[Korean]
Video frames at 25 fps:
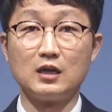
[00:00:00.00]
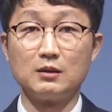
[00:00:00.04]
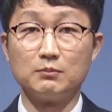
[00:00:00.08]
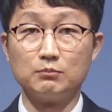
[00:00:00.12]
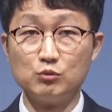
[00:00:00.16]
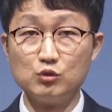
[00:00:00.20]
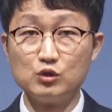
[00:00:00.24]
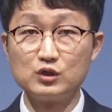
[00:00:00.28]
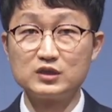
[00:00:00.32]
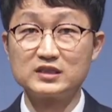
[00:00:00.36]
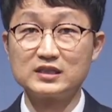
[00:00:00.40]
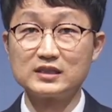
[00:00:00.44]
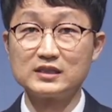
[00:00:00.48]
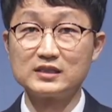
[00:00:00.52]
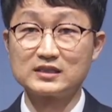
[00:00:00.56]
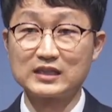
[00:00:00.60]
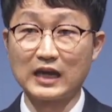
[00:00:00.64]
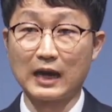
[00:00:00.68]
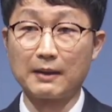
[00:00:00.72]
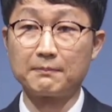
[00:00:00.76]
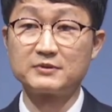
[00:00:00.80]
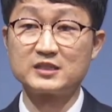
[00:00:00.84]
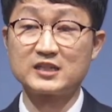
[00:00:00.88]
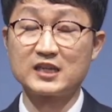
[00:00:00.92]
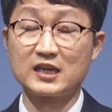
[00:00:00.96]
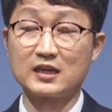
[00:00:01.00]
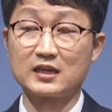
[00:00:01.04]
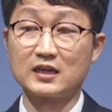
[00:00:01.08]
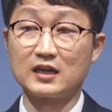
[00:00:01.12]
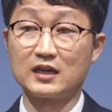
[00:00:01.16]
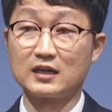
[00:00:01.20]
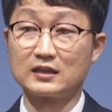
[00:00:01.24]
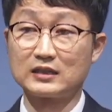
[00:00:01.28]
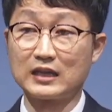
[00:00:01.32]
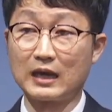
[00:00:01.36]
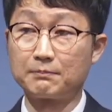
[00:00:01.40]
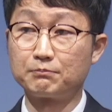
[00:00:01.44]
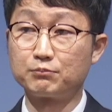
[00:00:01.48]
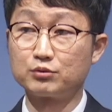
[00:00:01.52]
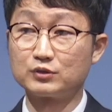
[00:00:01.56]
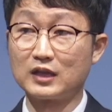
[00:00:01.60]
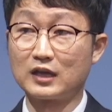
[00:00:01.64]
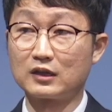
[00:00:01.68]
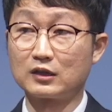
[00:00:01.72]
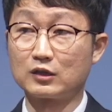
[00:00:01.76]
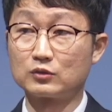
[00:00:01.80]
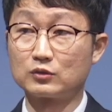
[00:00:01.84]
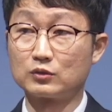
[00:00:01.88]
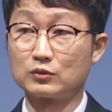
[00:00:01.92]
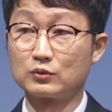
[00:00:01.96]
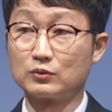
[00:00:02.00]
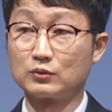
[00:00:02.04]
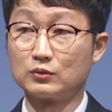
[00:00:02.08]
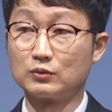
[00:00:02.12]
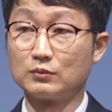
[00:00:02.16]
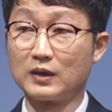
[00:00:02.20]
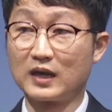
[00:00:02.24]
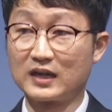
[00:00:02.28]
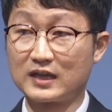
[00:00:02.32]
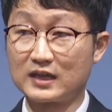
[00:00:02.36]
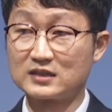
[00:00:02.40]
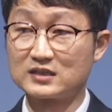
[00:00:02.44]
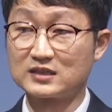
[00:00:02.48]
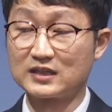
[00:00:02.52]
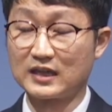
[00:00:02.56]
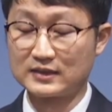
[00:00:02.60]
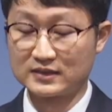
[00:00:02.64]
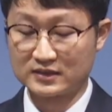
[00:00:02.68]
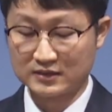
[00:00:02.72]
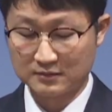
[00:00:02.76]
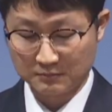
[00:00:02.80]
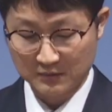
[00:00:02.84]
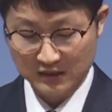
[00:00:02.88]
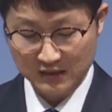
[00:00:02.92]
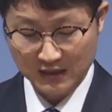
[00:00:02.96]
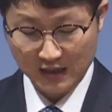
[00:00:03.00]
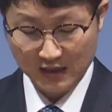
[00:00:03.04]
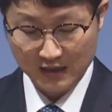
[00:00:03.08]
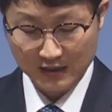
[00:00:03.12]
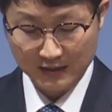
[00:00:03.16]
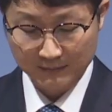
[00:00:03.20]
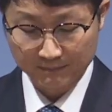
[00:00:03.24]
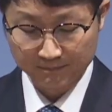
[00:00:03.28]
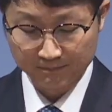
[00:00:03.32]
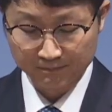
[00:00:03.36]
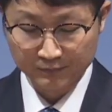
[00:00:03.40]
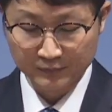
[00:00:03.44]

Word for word: 물질 자체가 나쁘다고도 말하지 않습니다.